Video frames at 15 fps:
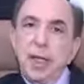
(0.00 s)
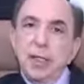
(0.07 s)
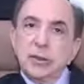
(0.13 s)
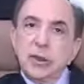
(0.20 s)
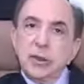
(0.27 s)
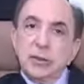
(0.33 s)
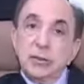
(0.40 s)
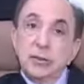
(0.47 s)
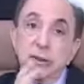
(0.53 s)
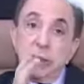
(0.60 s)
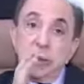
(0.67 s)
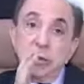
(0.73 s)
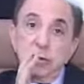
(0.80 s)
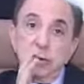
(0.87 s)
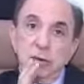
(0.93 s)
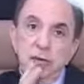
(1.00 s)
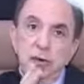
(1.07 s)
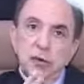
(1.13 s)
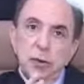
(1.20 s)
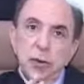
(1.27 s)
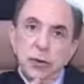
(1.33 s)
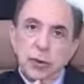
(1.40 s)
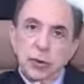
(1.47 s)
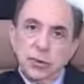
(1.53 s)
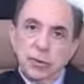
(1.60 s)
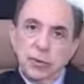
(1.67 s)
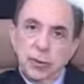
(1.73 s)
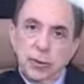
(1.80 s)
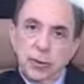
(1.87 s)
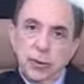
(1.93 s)
Se, você tiver 24 horas
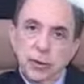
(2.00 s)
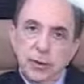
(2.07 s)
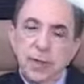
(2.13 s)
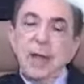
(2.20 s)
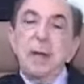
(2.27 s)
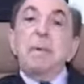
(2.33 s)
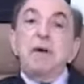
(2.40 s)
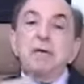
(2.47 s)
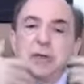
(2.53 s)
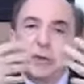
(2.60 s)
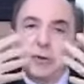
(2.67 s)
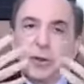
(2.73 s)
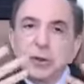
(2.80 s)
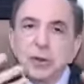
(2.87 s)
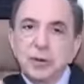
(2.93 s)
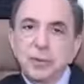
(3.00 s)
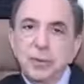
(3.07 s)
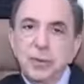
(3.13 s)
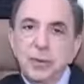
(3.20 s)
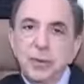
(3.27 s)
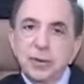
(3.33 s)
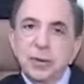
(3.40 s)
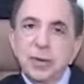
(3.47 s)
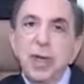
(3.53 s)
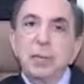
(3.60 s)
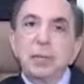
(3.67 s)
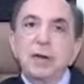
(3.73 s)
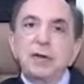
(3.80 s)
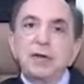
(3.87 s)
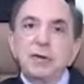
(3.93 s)
boas, mais 24 horas boas,
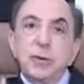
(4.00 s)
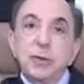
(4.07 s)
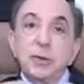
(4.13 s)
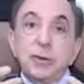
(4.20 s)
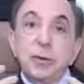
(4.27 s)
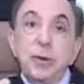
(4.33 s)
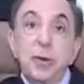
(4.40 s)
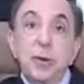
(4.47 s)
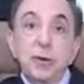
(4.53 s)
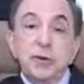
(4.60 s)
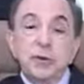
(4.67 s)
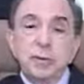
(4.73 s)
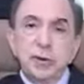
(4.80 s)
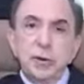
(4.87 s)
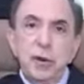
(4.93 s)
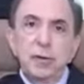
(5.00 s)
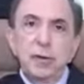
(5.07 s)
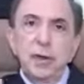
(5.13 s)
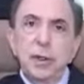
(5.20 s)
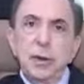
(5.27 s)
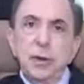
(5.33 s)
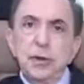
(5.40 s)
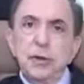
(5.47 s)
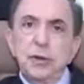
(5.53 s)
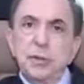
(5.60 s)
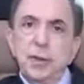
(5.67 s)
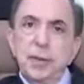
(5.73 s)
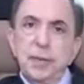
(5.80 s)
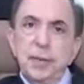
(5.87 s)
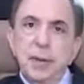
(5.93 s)
mais 24 horas ótimas, sua vida está
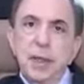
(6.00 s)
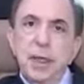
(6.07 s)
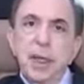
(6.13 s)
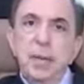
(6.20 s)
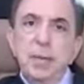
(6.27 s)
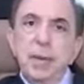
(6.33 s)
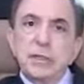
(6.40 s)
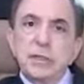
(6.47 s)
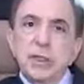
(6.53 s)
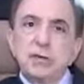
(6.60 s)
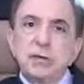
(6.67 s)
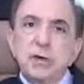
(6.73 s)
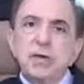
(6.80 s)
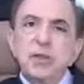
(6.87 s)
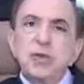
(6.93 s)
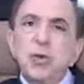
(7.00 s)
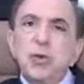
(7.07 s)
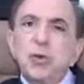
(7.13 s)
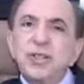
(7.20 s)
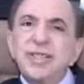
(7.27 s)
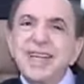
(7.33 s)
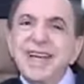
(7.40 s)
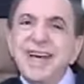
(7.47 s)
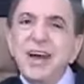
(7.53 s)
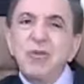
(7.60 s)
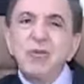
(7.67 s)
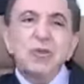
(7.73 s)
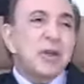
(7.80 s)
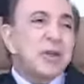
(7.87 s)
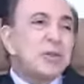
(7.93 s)
ótima. Mas se você tiver 24 horas de cama,
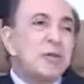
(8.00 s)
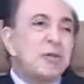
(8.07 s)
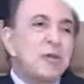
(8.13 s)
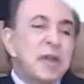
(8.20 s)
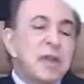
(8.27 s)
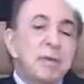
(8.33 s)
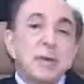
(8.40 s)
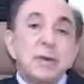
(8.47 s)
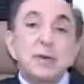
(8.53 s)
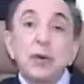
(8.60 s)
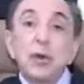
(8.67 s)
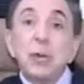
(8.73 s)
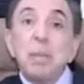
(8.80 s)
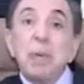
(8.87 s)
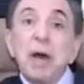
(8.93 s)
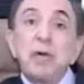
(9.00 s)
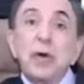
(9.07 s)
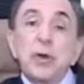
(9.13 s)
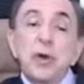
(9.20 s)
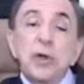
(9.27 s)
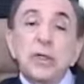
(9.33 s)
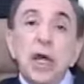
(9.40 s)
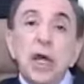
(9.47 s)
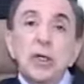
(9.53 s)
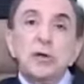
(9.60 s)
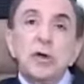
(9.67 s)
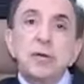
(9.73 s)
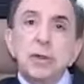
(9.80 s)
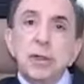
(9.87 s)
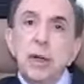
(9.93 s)
24 horas sofrida, 24 horas pavorosa,
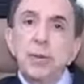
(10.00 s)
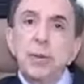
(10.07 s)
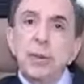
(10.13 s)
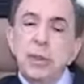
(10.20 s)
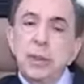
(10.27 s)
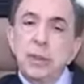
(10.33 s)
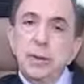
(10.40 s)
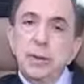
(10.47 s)
sua vida está ruim.